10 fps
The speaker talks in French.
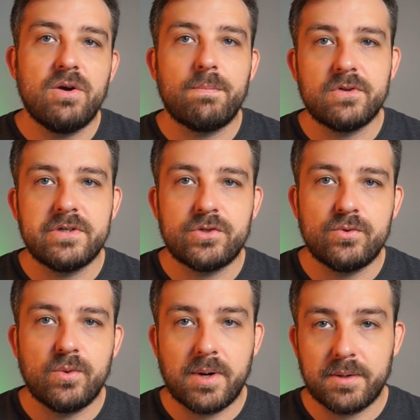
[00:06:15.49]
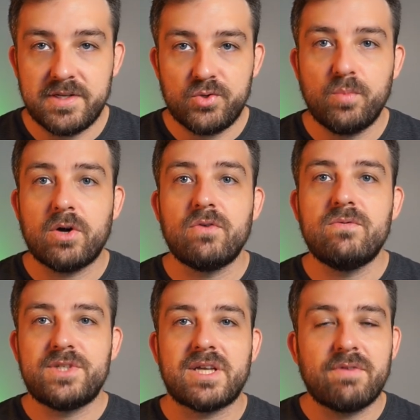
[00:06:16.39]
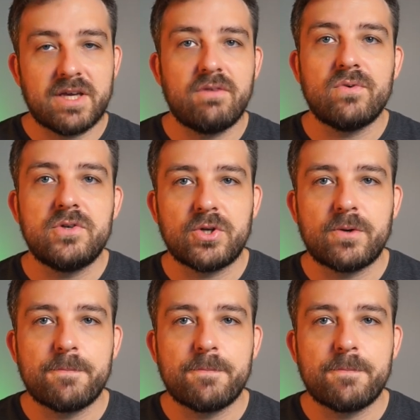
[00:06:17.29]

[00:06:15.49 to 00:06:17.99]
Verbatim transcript: pendant 18 mois, donc vous savez qu'elle fonctionne.